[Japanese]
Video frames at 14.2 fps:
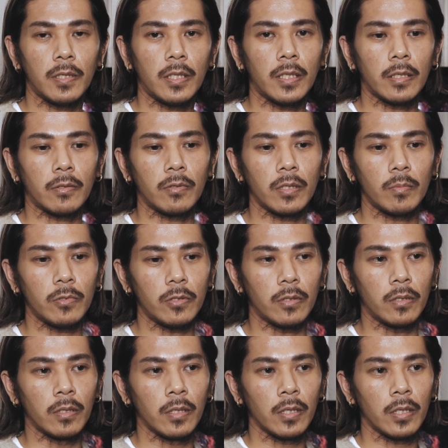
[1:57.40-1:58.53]
はこれ
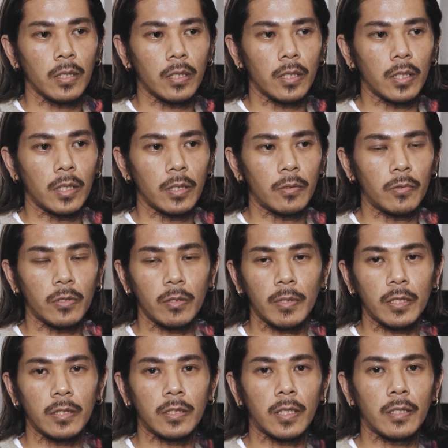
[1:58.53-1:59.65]
も、えー、堀
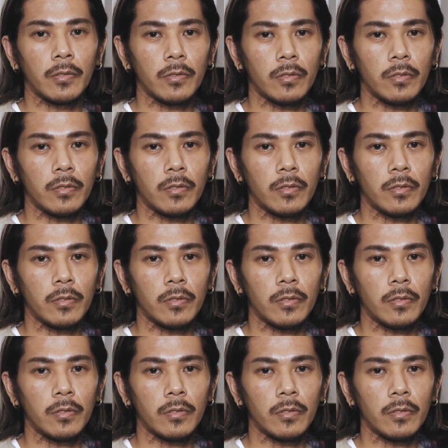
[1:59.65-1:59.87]
紅さん